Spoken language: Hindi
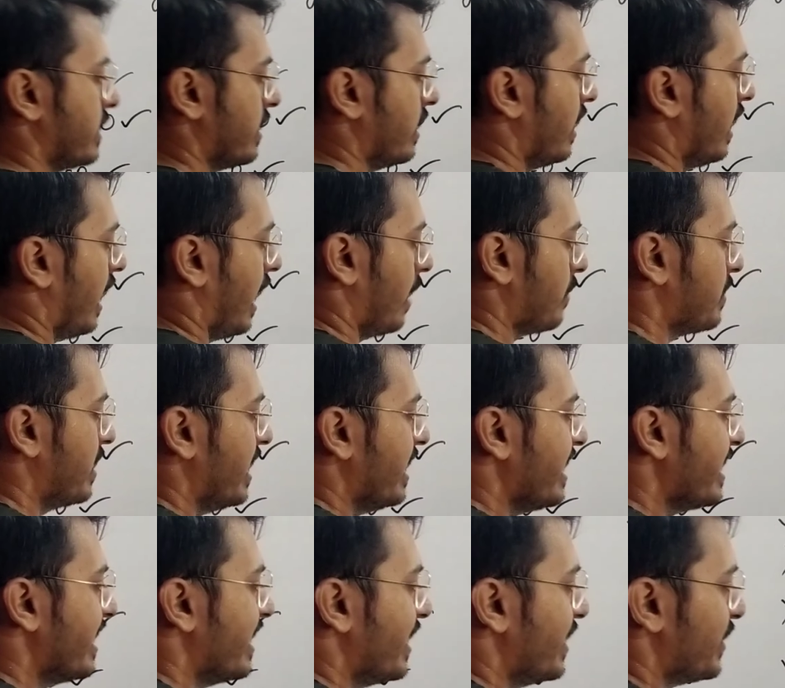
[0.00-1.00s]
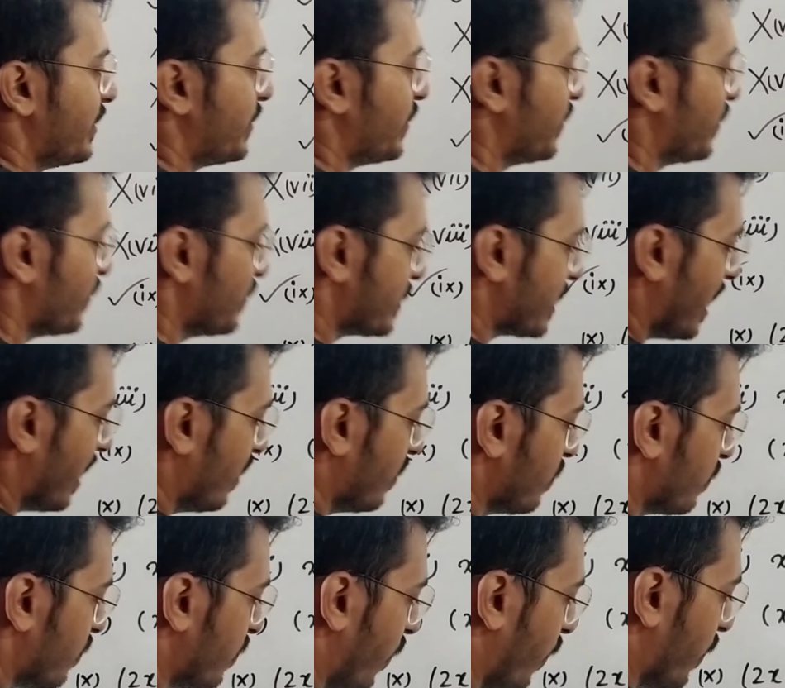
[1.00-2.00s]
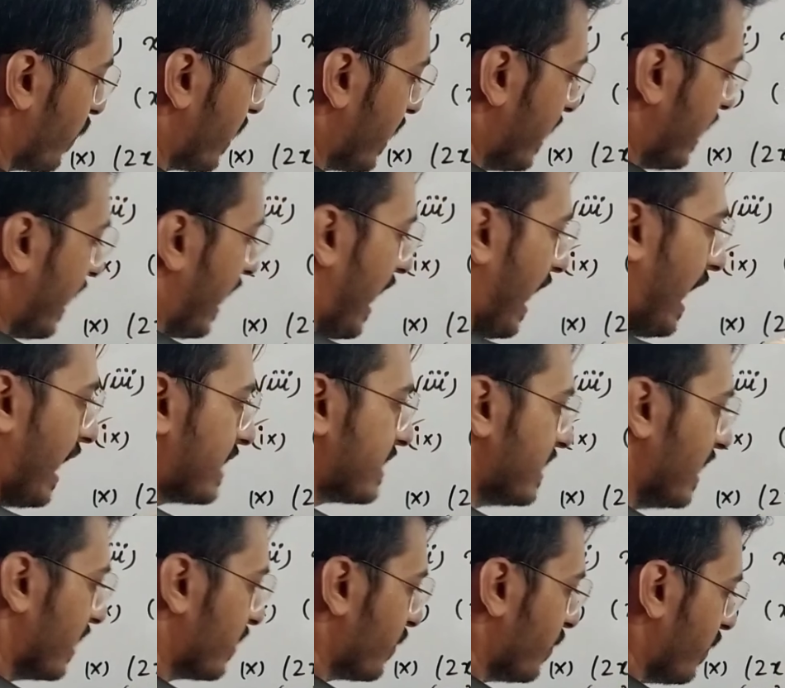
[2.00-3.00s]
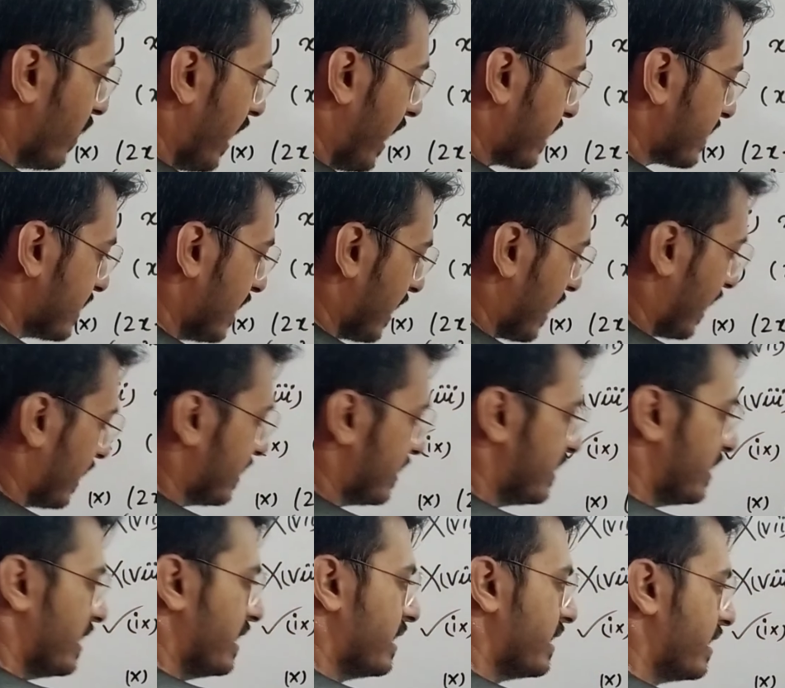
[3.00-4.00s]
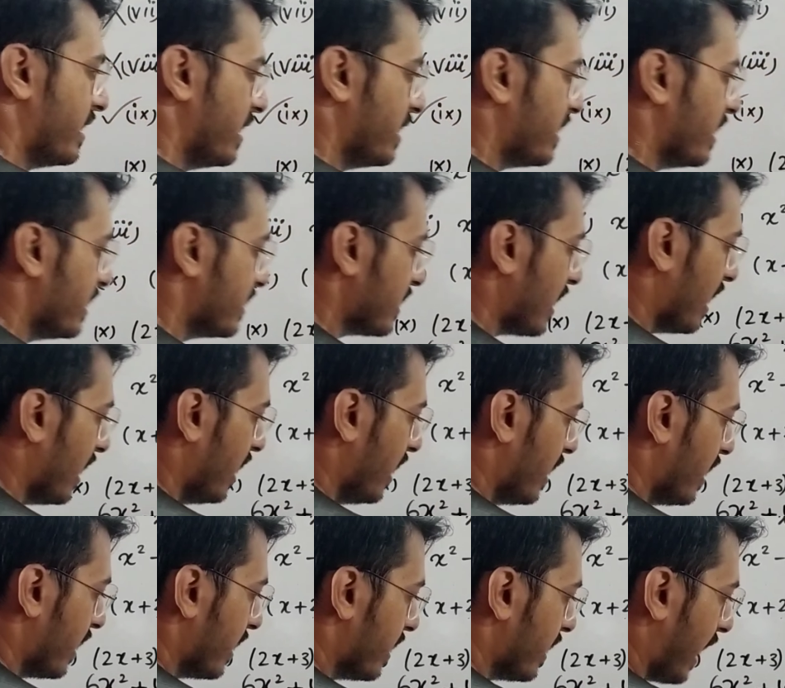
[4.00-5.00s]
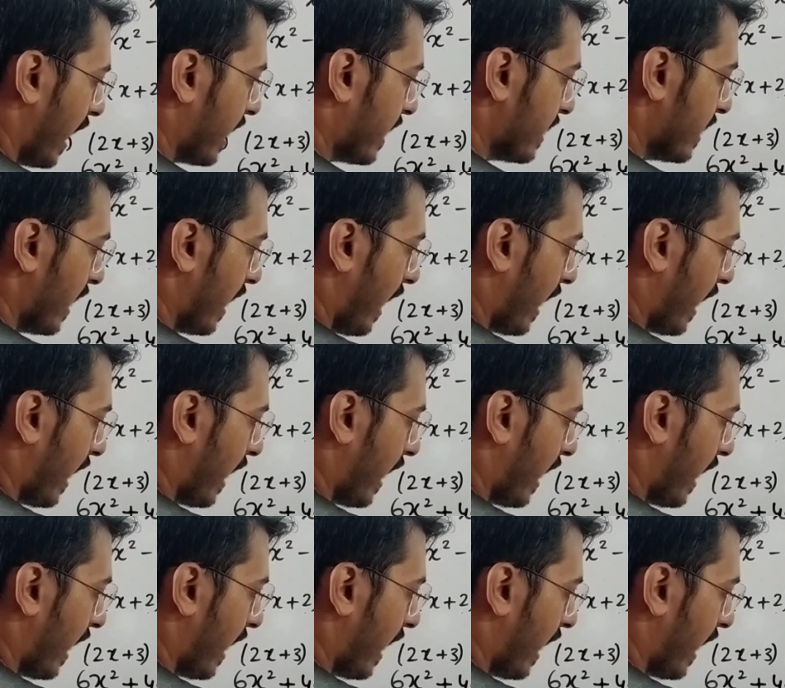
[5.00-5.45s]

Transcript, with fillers: सर अब ये टू टू ज़ा फोर एक्स है तो एक्स लगा दीजिए थ्री थ्री ज़ा नाइन